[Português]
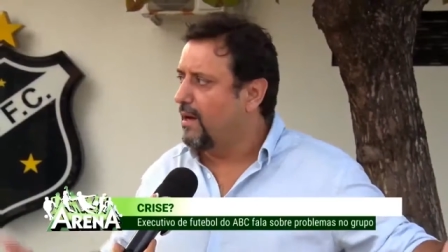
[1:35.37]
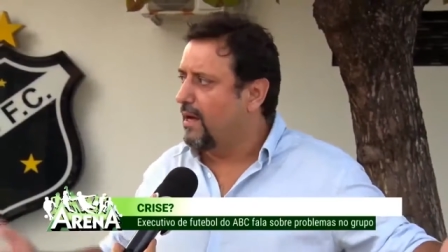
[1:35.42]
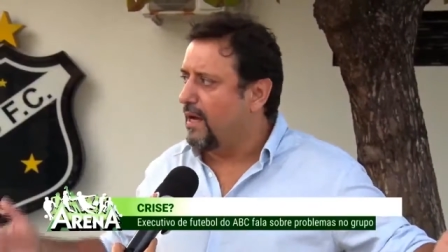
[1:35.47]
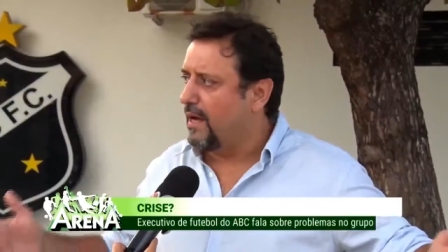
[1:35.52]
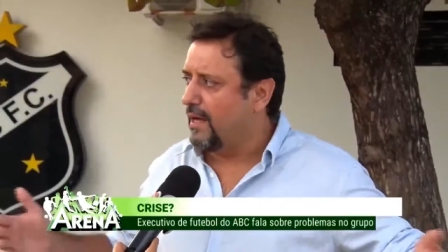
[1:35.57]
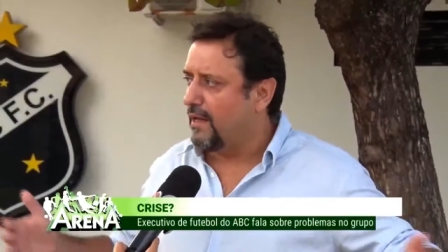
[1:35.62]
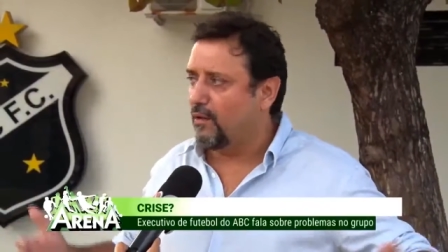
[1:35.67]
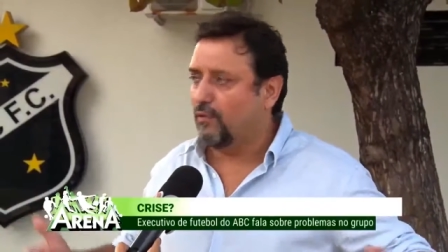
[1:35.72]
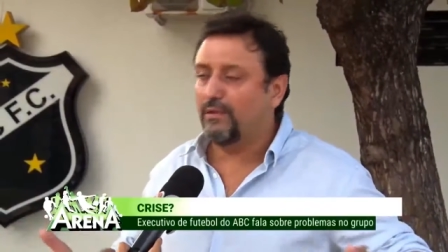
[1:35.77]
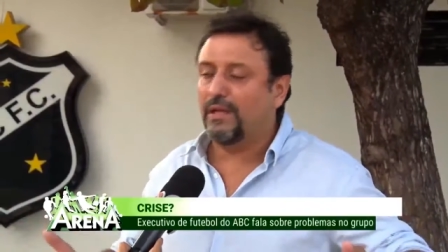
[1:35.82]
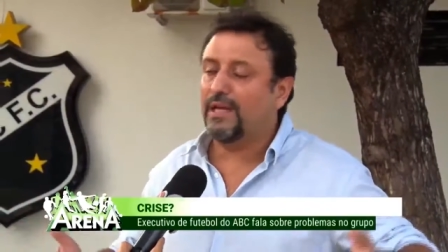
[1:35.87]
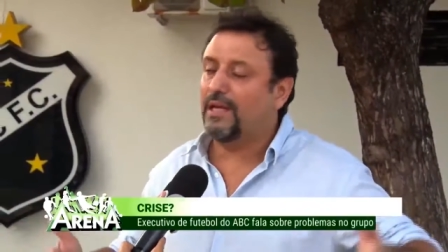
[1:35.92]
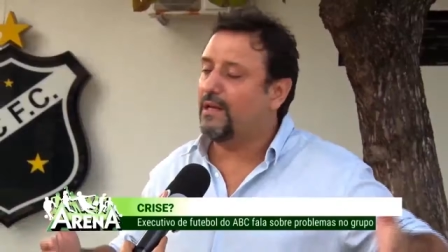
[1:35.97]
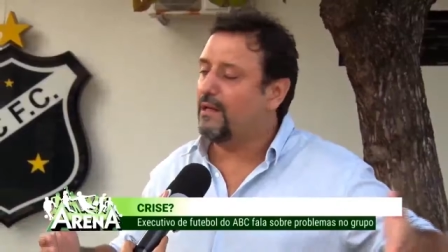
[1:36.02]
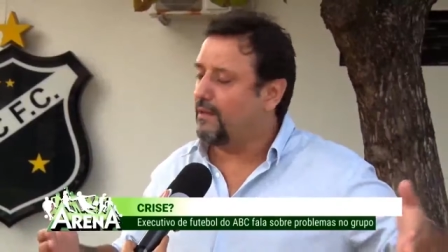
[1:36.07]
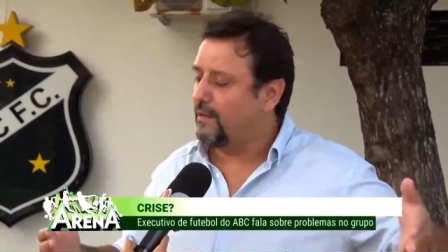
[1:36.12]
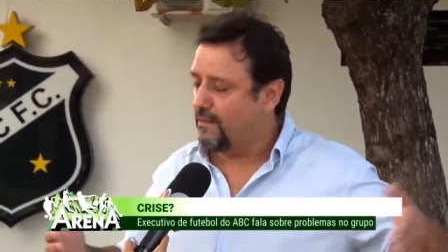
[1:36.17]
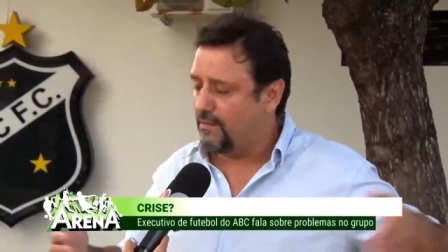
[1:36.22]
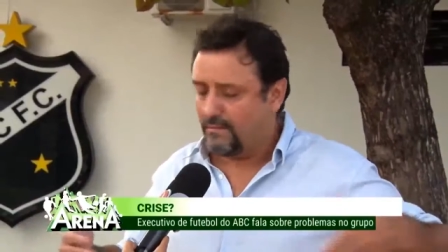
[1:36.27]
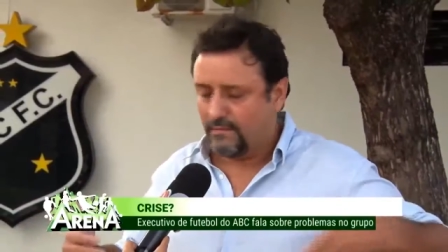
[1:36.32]
é, não
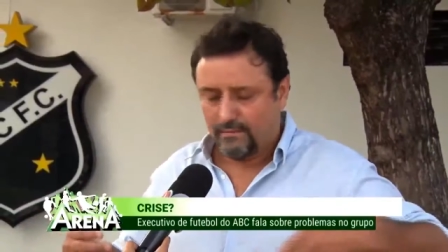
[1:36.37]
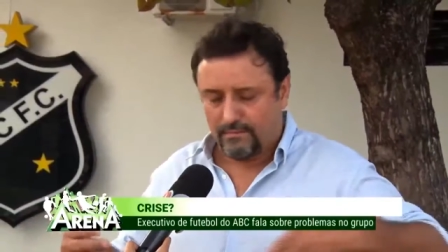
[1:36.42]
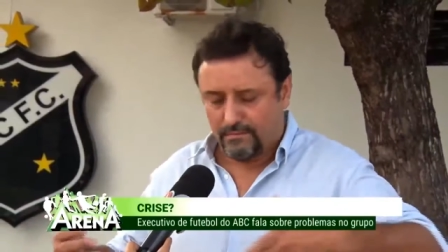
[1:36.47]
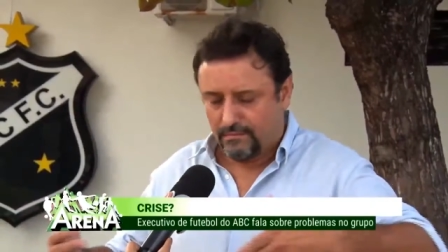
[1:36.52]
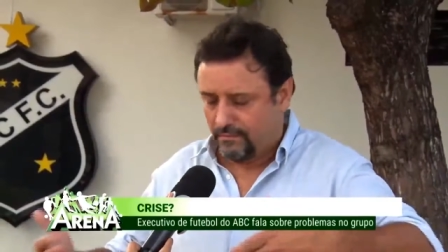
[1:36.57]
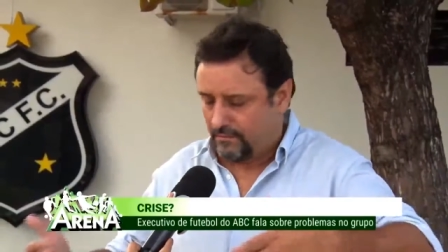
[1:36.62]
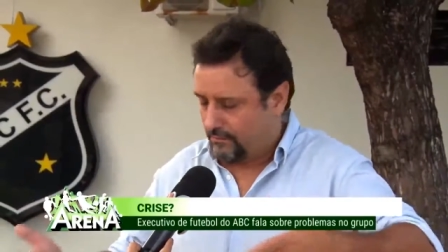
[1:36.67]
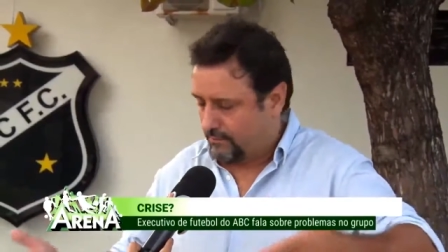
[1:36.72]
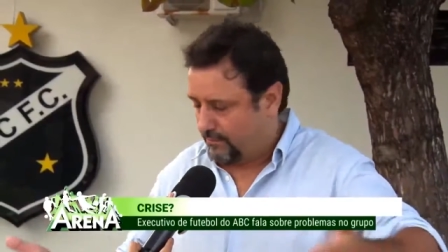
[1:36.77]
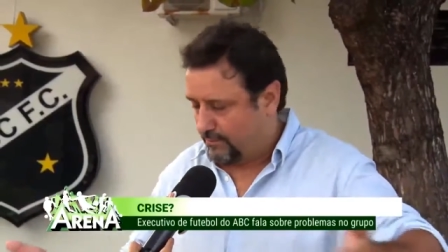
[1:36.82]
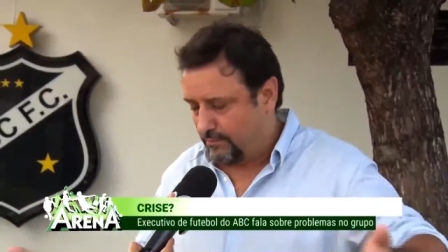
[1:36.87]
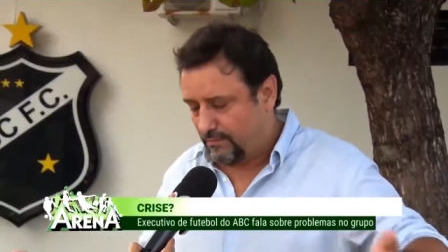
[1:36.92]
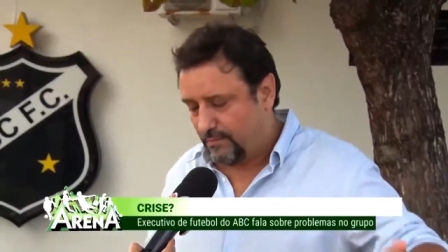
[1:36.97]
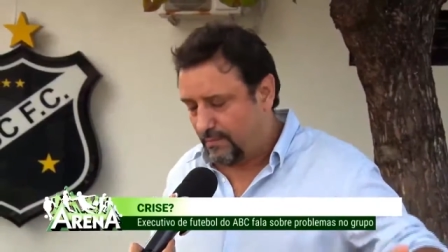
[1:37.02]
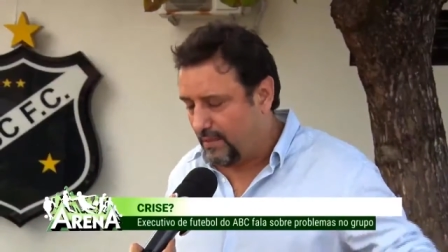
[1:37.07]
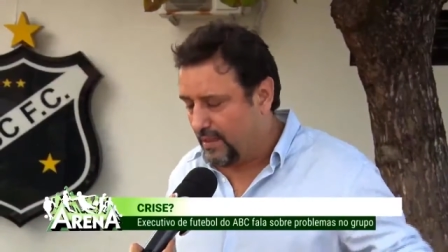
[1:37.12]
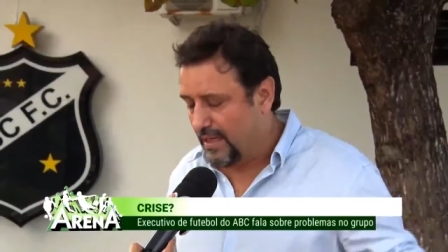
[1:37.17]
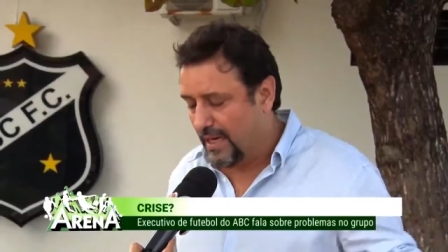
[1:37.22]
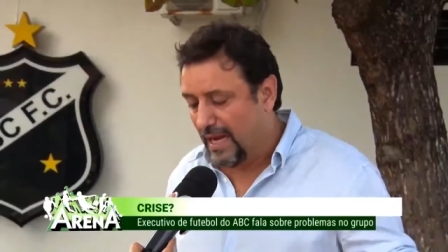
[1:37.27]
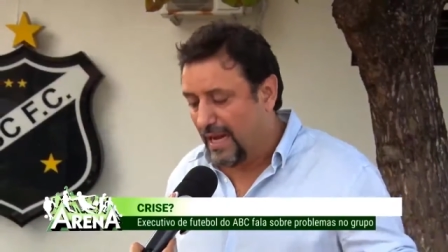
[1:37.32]
tem
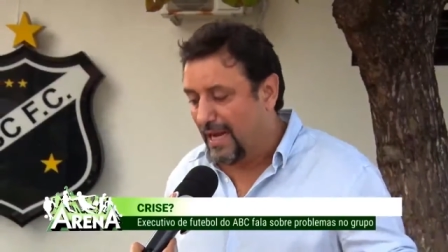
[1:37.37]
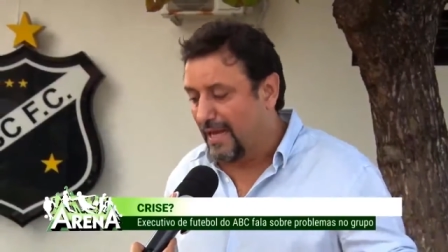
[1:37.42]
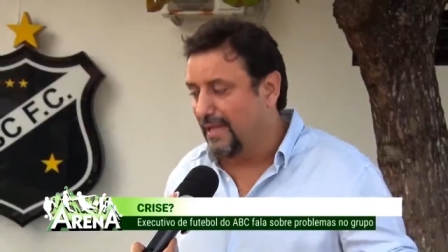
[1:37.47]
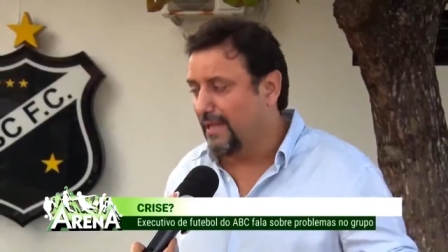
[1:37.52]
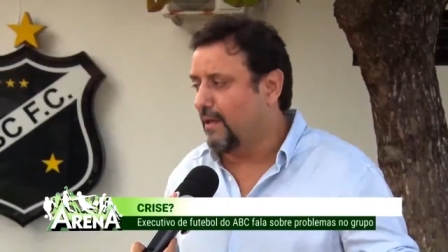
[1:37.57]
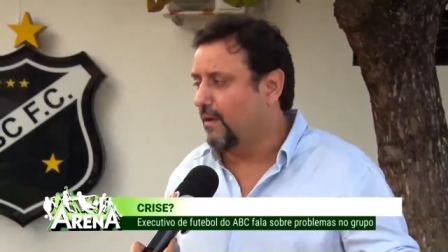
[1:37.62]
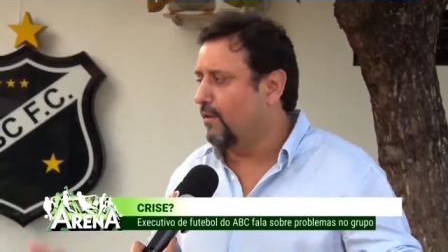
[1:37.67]
nada.